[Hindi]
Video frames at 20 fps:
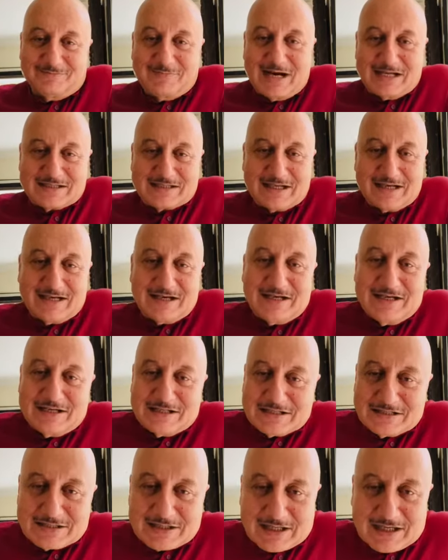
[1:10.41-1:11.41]
माता
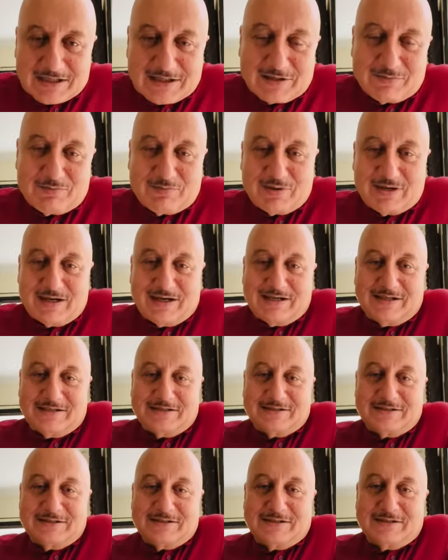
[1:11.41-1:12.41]
जगतम्बा
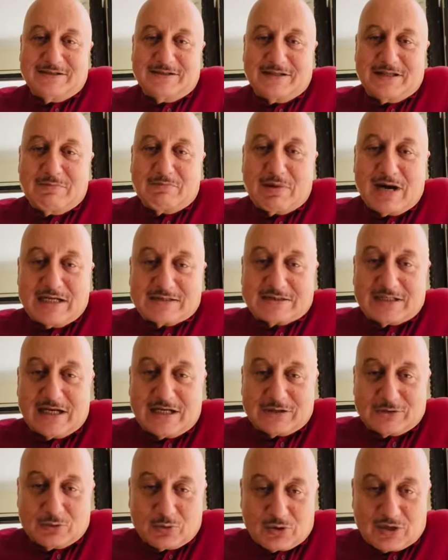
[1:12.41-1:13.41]
ते माता
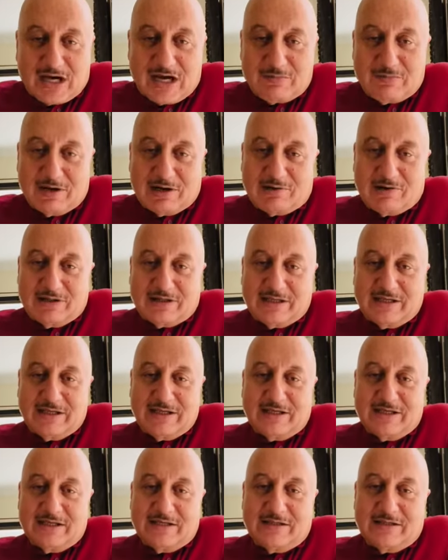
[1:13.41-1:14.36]
दुर्गा भगवती